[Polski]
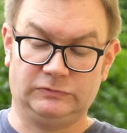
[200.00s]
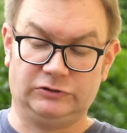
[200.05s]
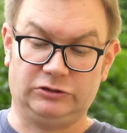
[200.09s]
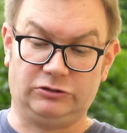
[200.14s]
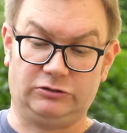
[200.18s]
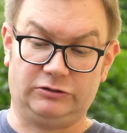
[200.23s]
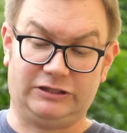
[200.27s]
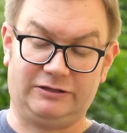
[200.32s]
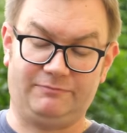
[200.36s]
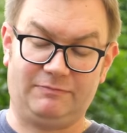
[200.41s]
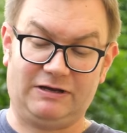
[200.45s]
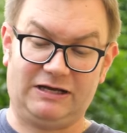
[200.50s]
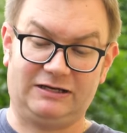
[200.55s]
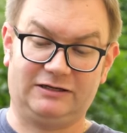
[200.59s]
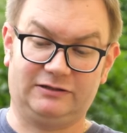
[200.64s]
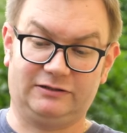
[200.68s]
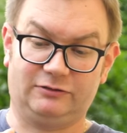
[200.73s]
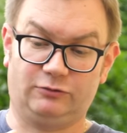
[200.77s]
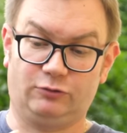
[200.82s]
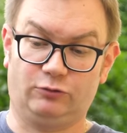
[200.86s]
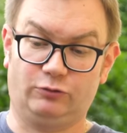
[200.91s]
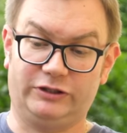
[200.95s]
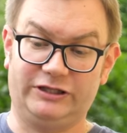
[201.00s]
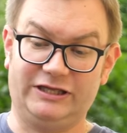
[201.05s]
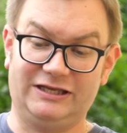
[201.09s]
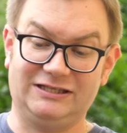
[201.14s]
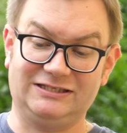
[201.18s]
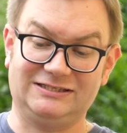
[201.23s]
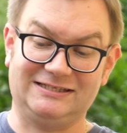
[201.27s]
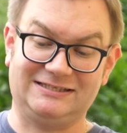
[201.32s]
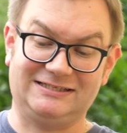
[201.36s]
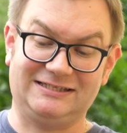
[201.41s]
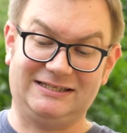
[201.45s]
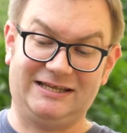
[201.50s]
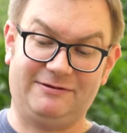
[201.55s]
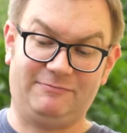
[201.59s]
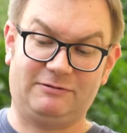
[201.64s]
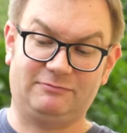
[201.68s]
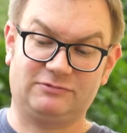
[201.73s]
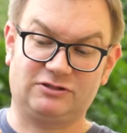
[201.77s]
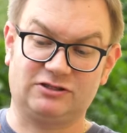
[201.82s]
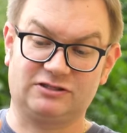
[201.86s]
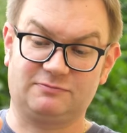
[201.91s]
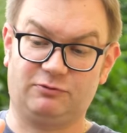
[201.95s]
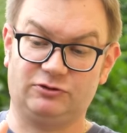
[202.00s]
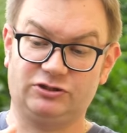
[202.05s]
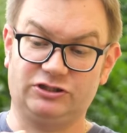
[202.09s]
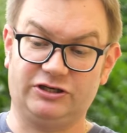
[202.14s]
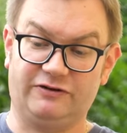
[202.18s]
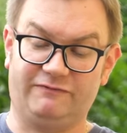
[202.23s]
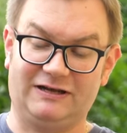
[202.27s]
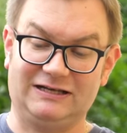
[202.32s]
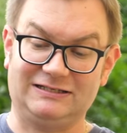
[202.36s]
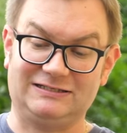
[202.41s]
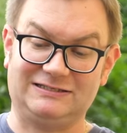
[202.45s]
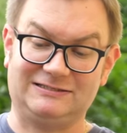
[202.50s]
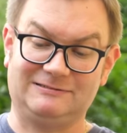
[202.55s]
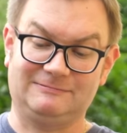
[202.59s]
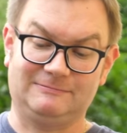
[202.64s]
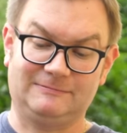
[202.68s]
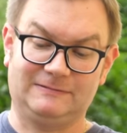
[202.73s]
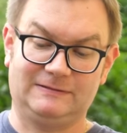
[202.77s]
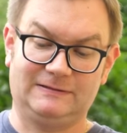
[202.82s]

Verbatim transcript: No, chyba huknięcia się nie mam co spodziewać.